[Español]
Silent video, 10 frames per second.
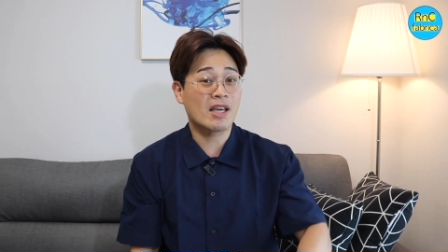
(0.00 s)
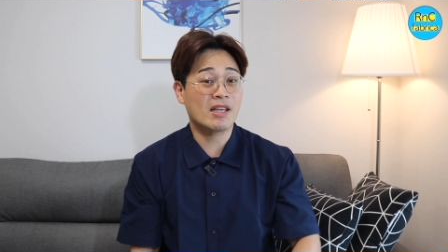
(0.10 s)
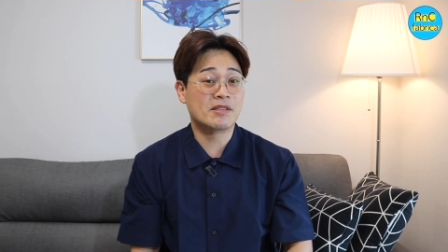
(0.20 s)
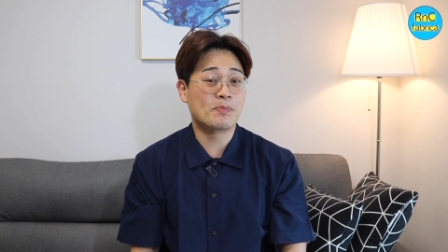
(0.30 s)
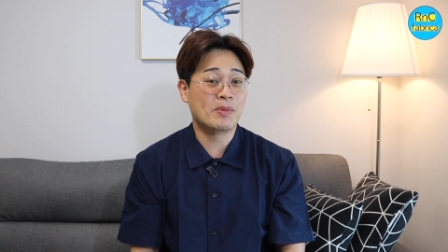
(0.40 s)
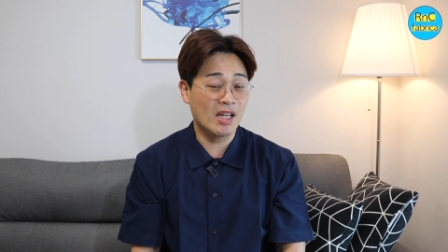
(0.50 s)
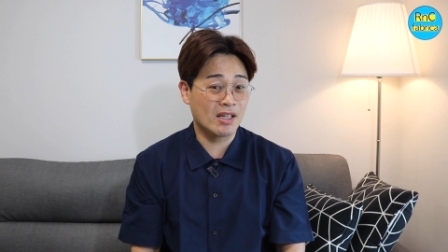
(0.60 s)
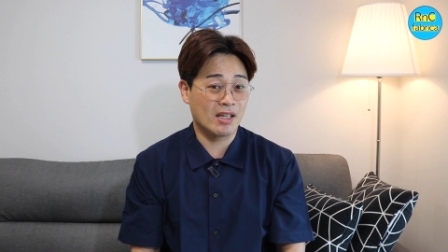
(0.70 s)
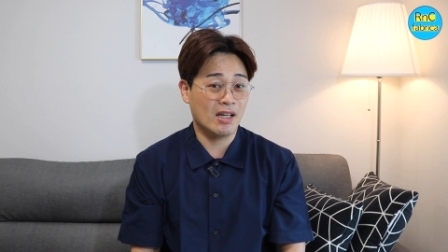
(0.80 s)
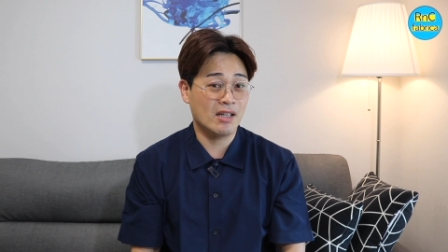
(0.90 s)

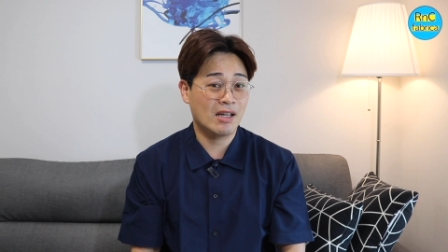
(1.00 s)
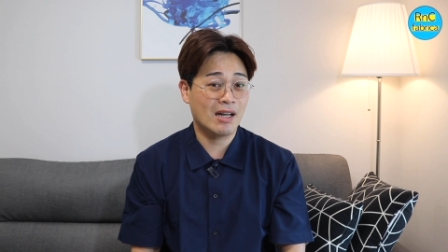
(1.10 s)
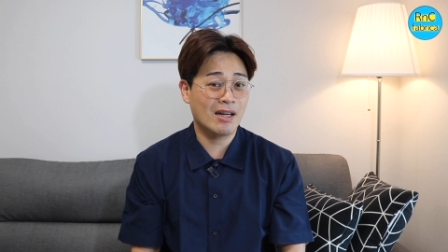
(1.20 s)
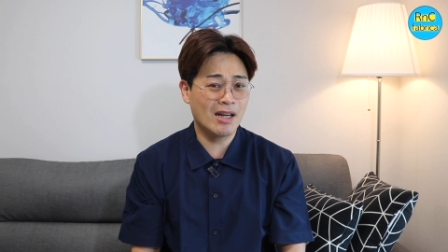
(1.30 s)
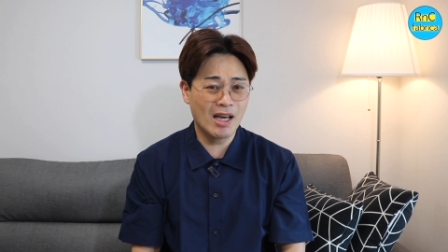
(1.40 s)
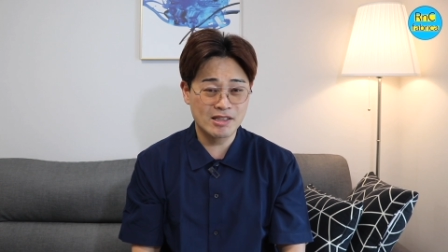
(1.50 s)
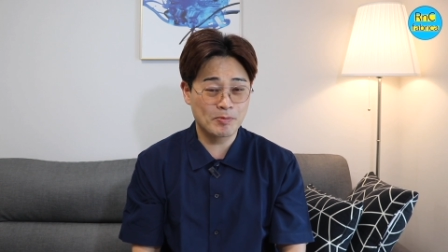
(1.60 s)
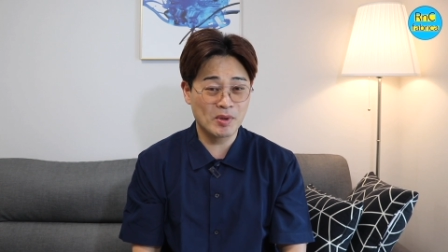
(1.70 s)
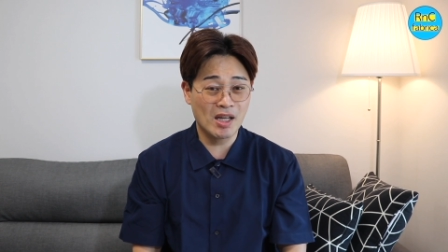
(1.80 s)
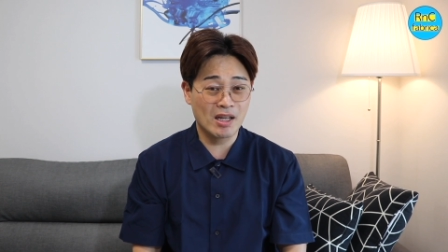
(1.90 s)
Espinaca. La
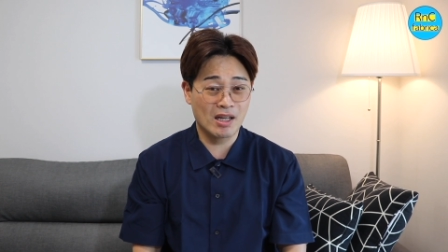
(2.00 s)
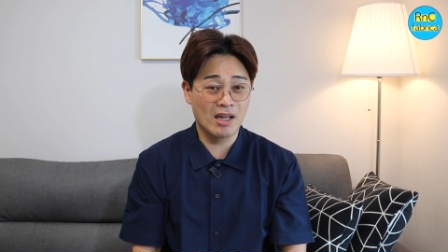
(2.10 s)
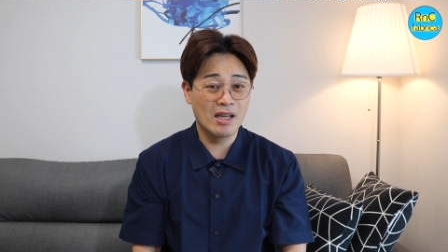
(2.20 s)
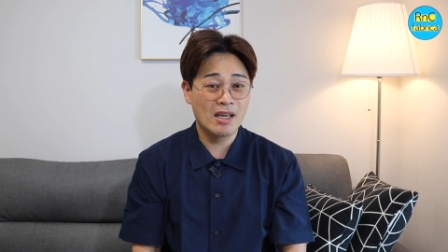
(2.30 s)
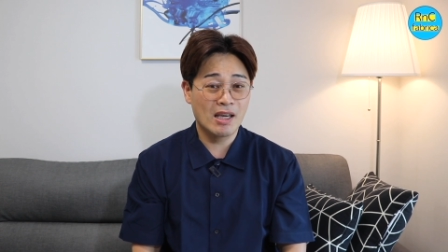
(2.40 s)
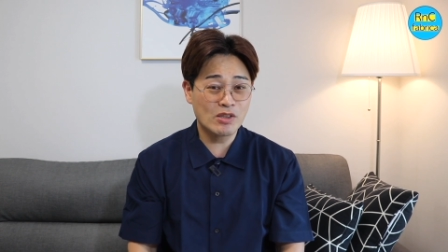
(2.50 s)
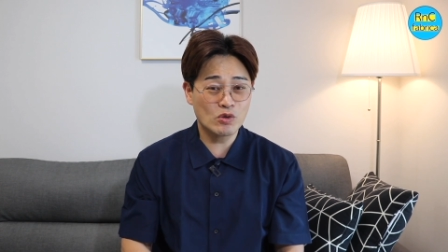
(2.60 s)
espinaca es